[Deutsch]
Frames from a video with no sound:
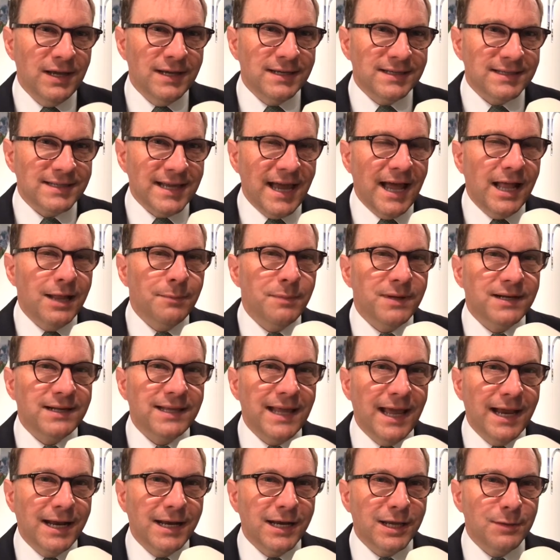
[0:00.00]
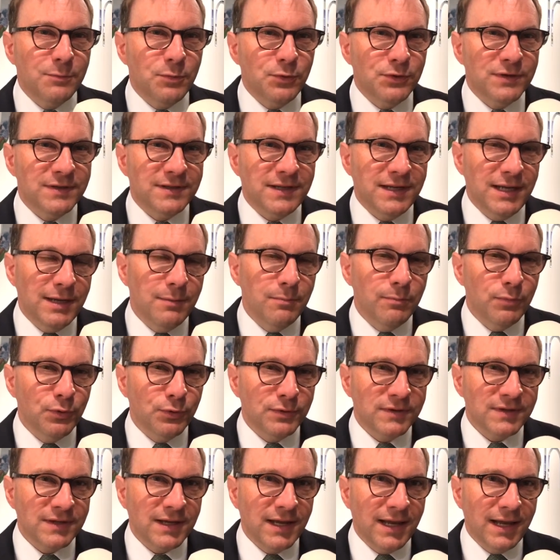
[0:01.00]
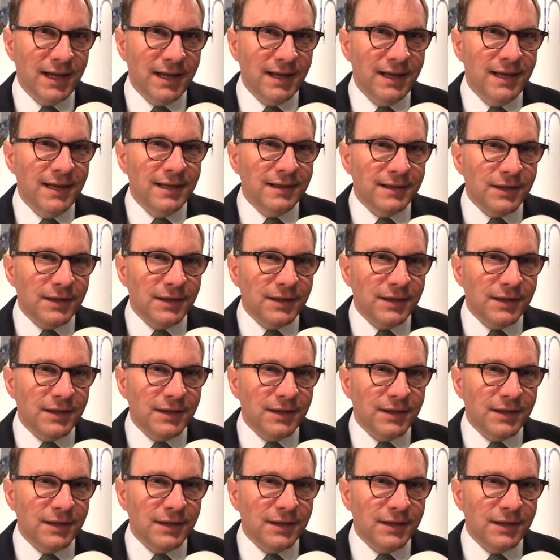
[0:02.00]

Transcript: selber täglich müsste Impuls geben müsste.